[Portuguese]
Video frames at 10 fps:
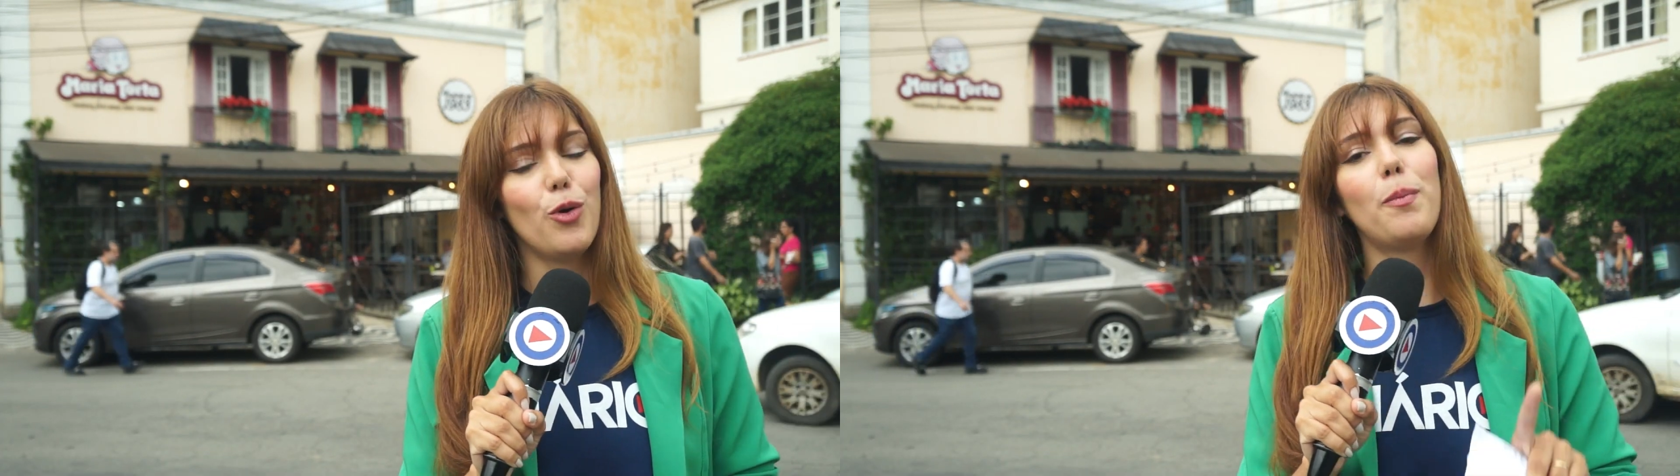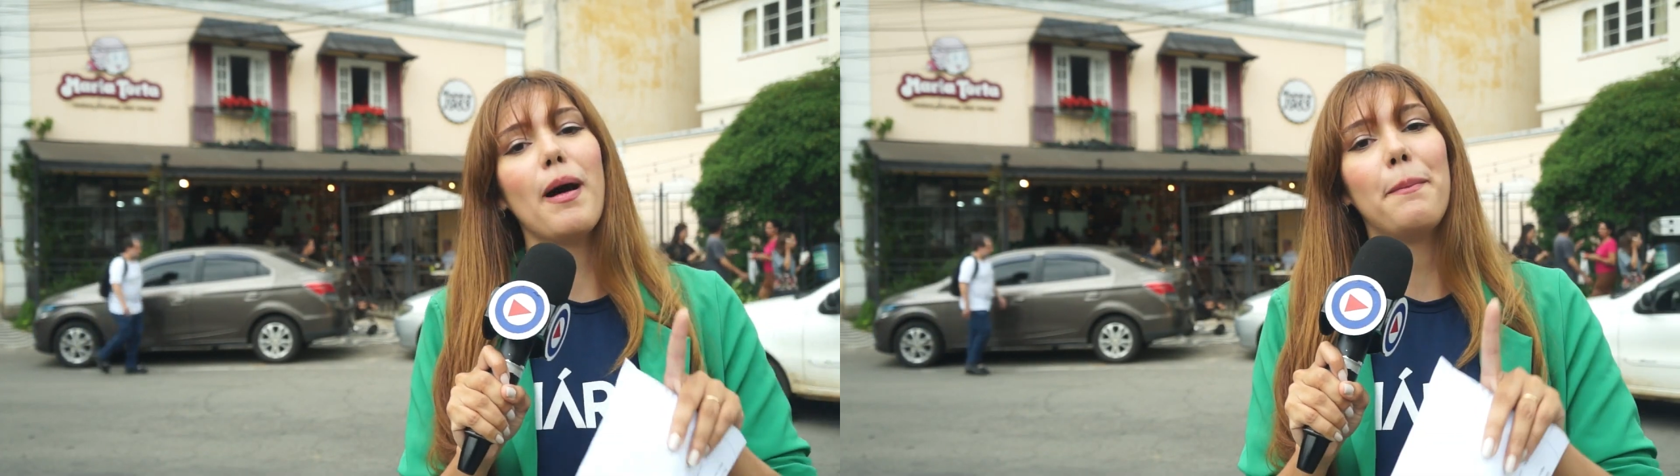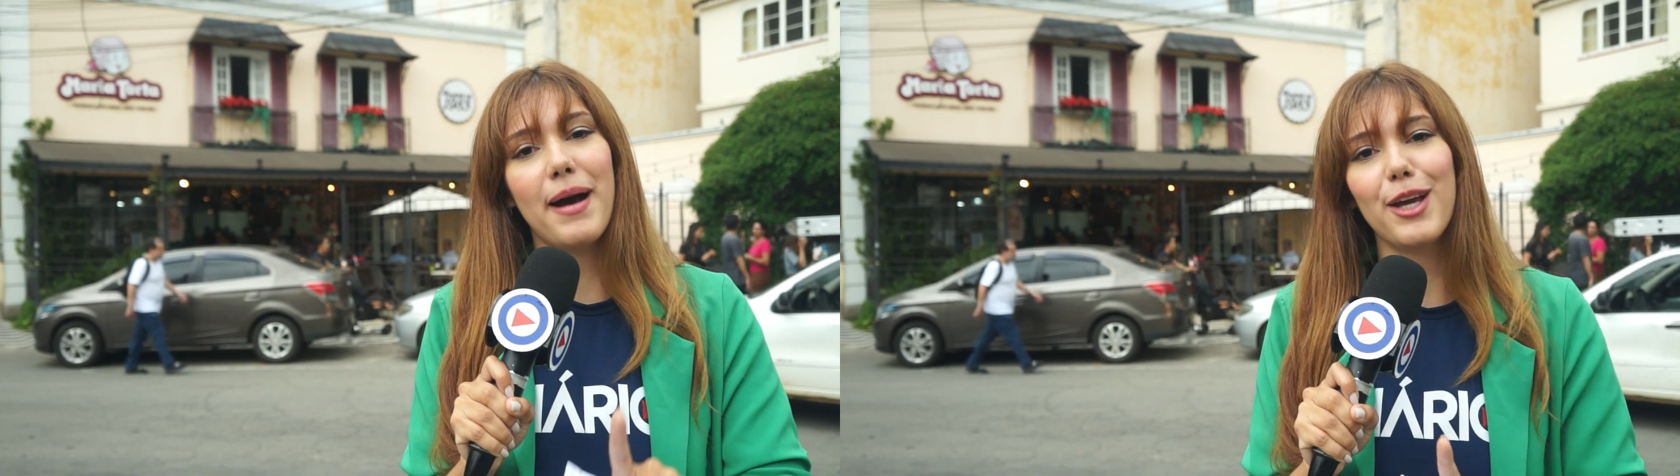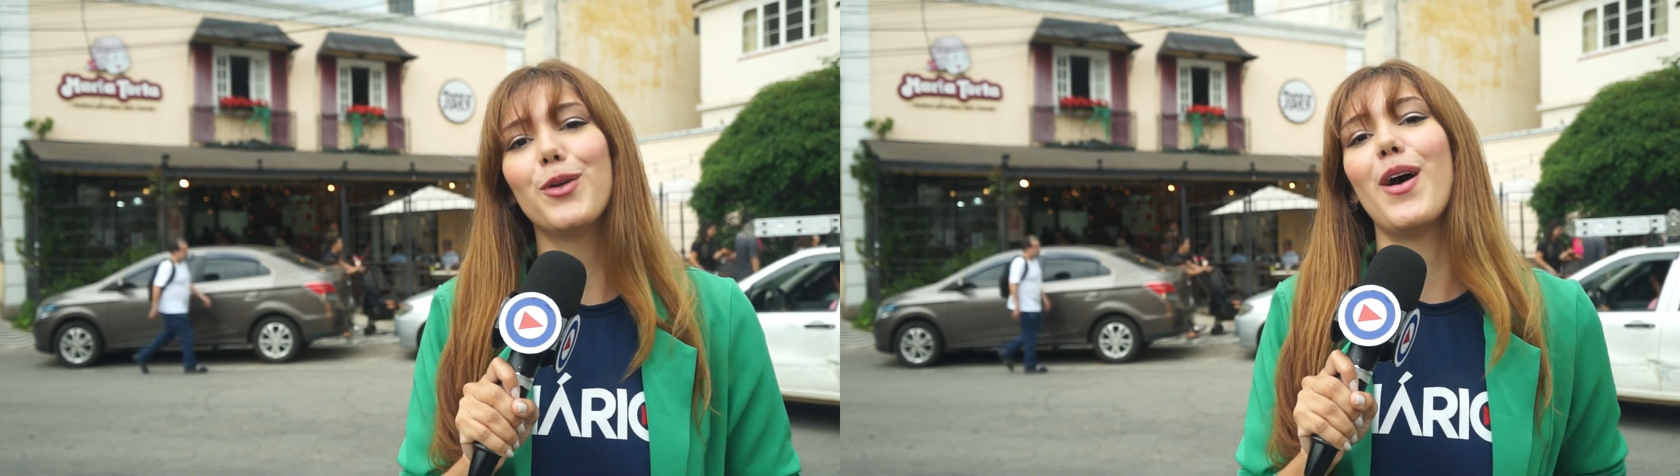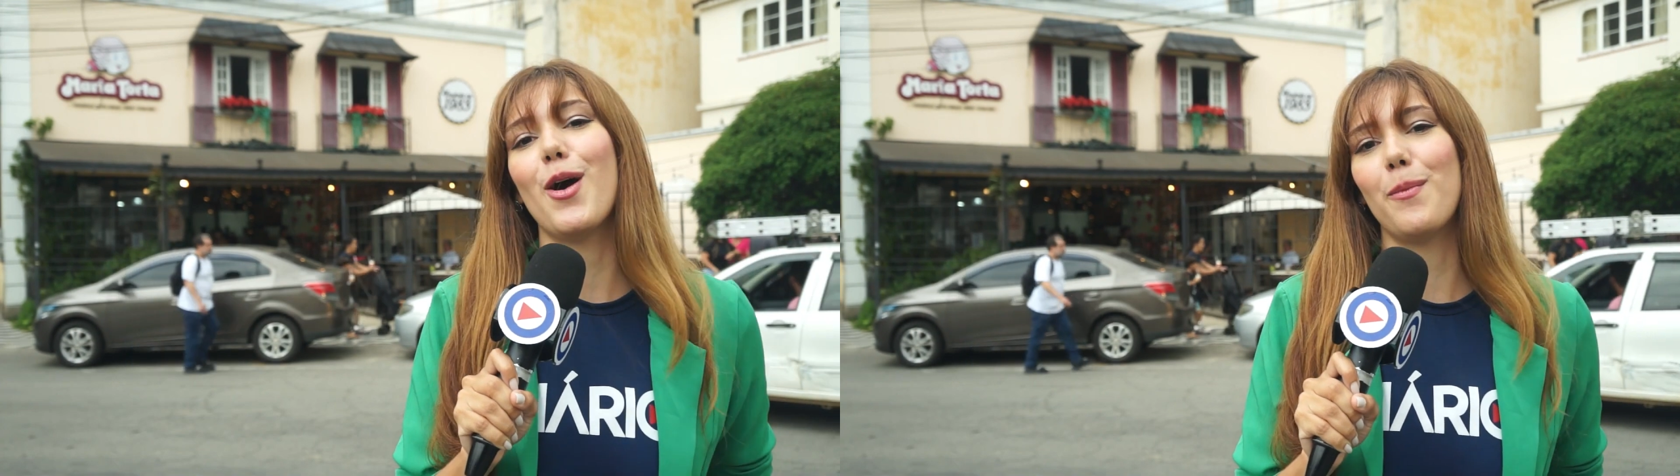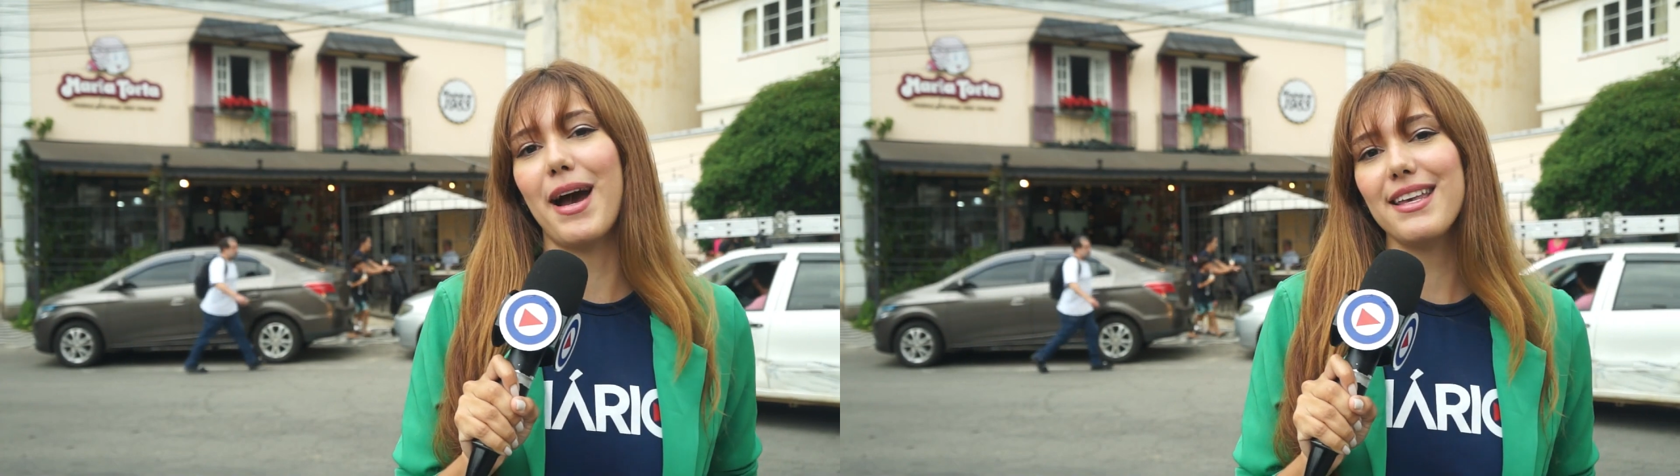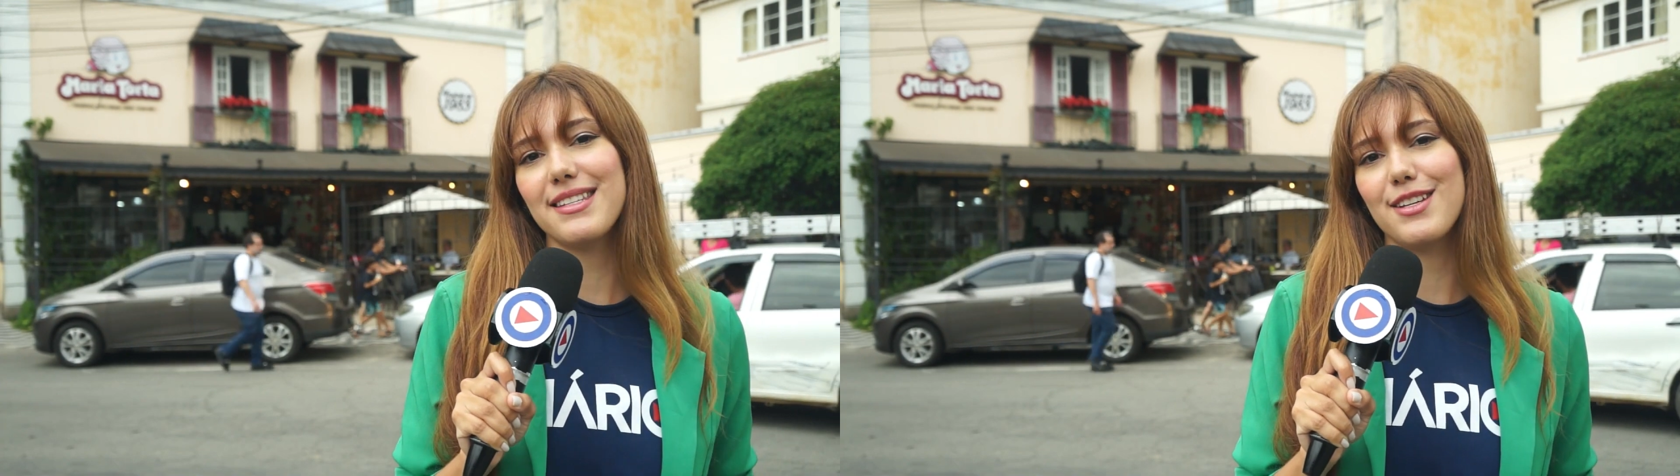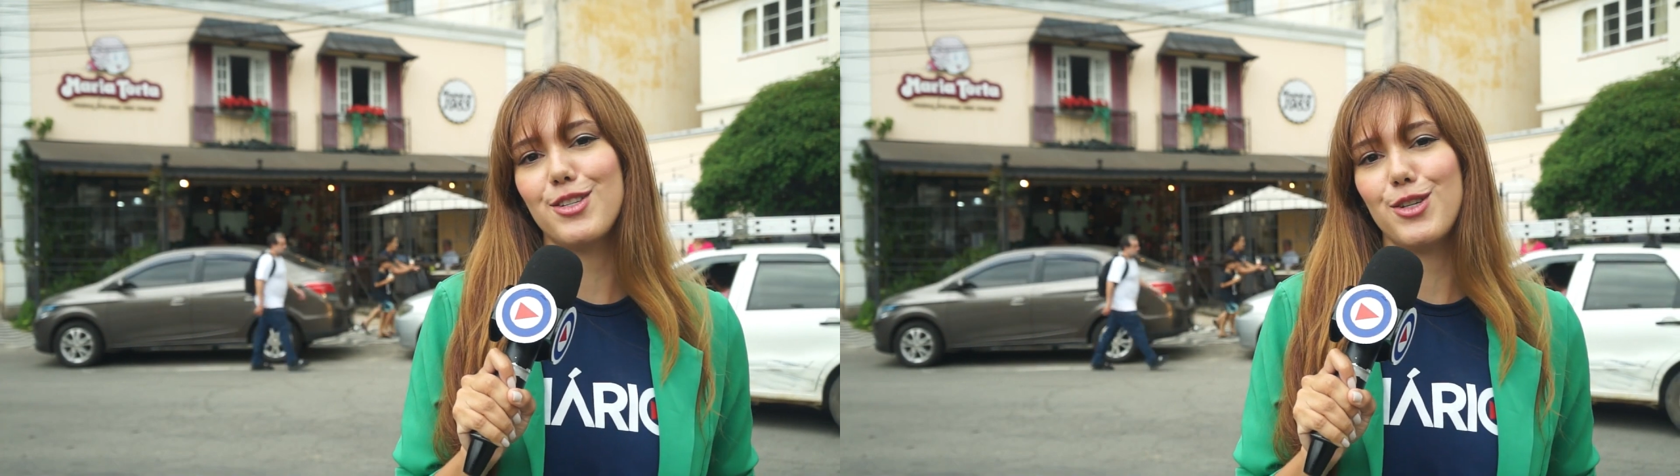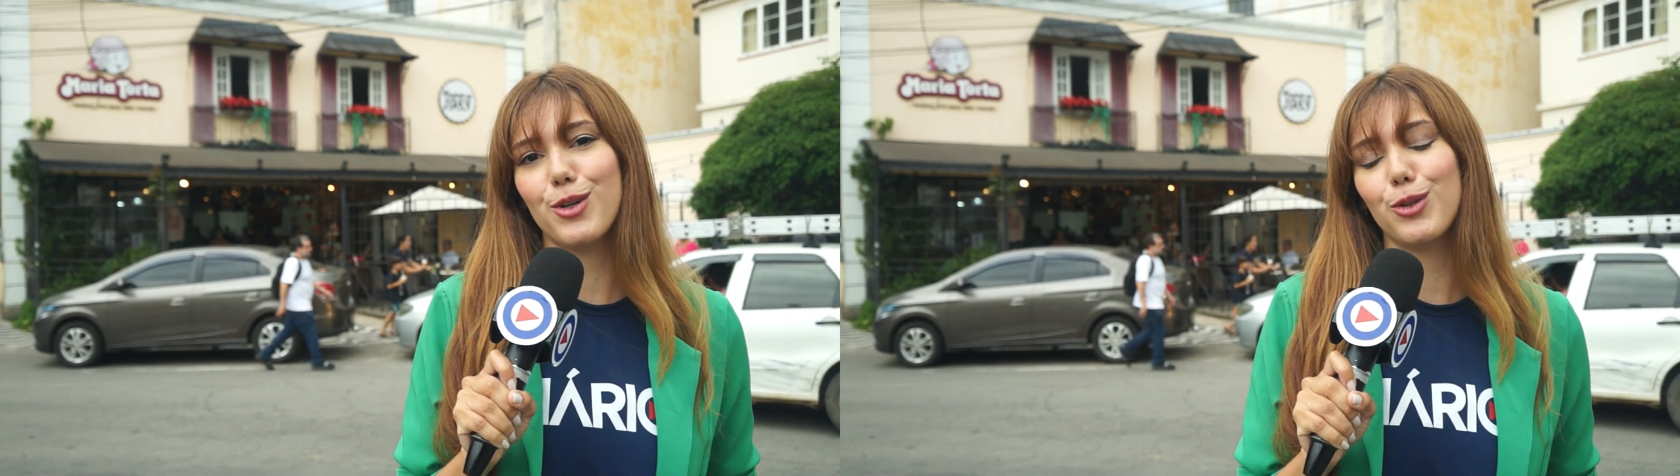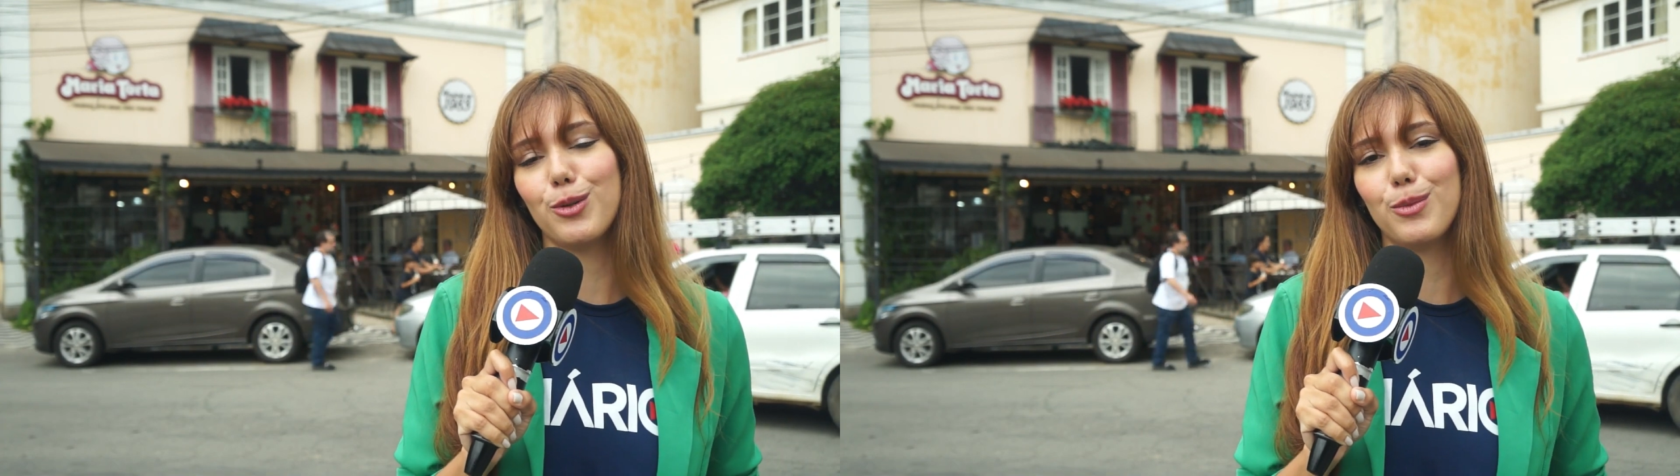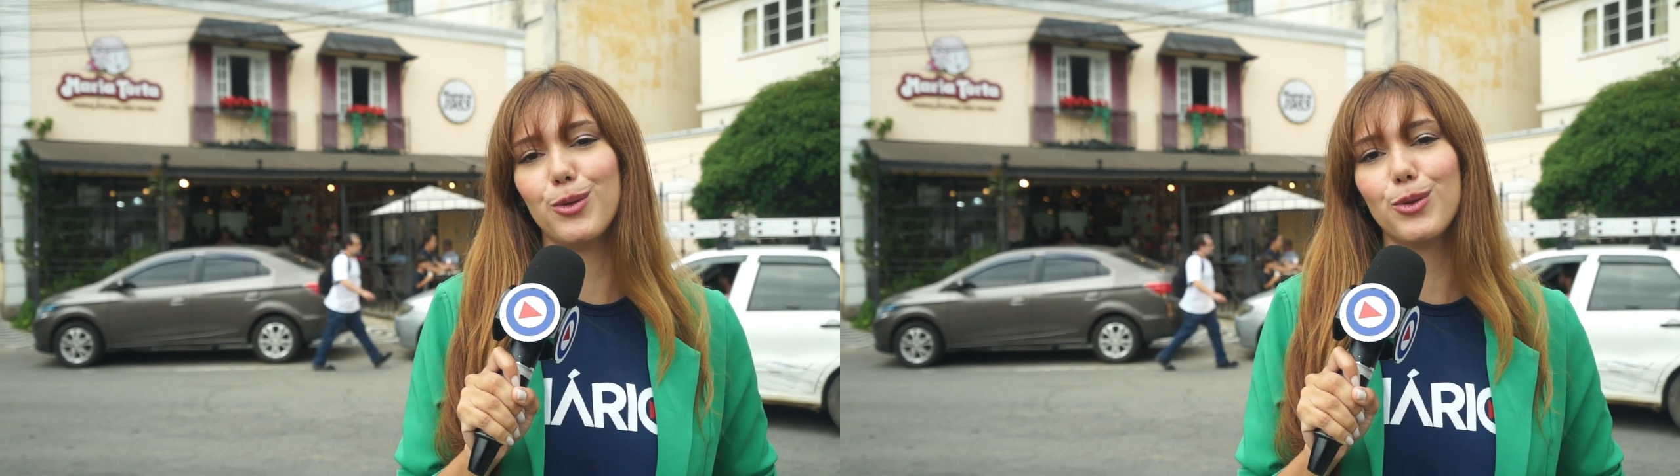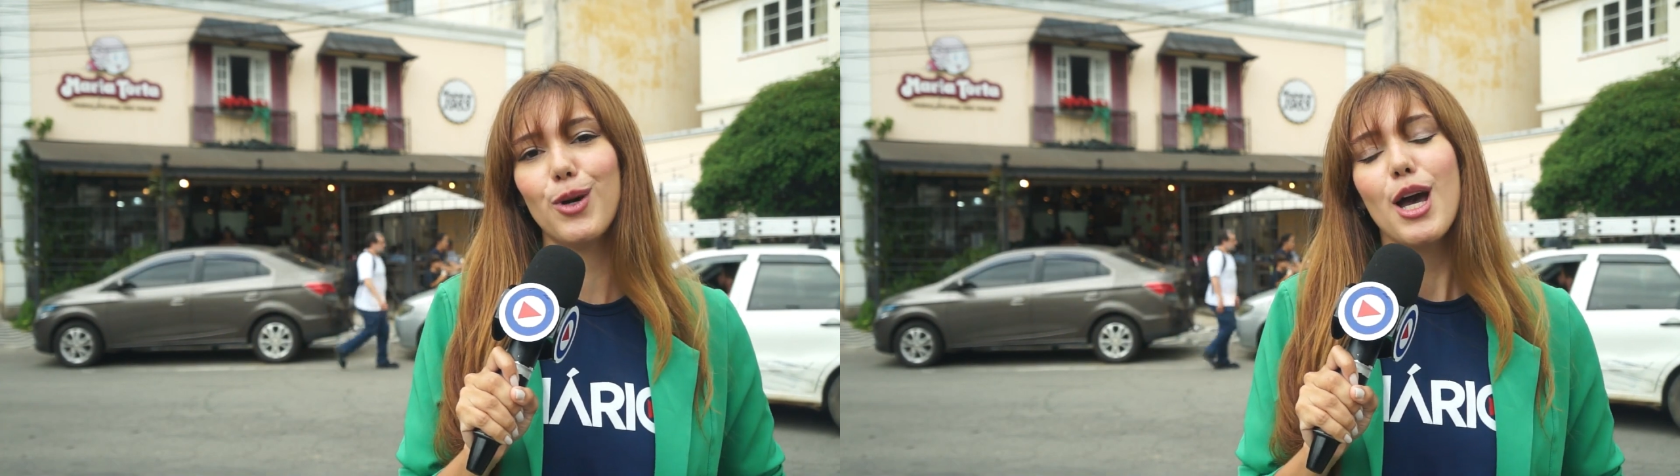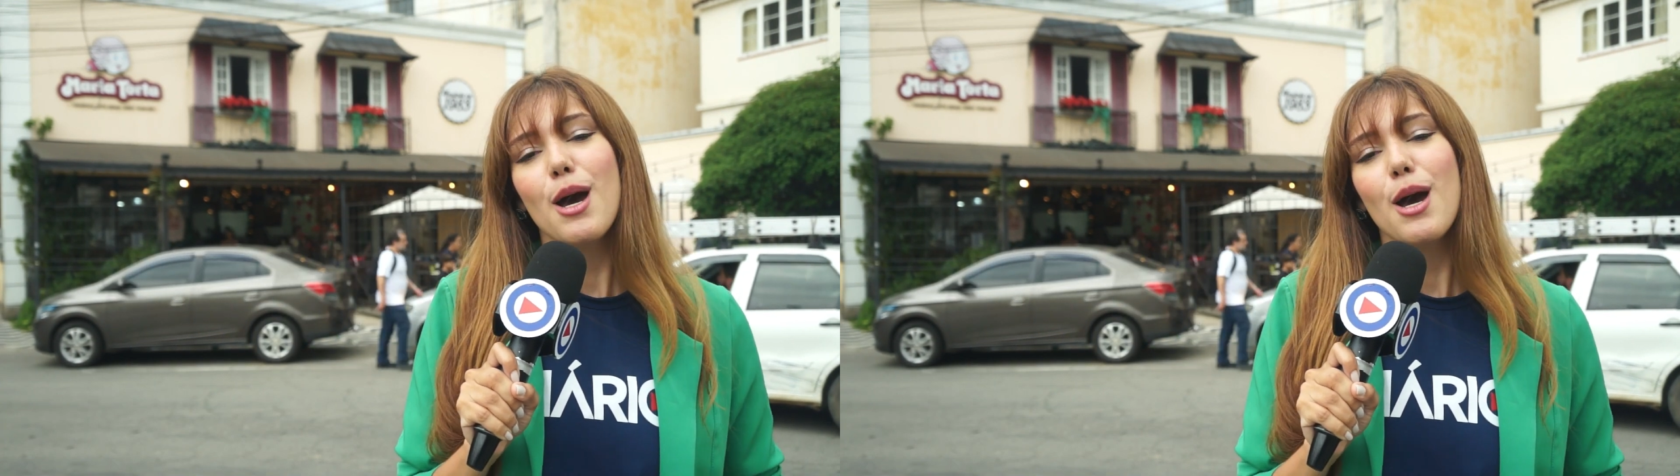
o Papai Noel mais antigo do mundo,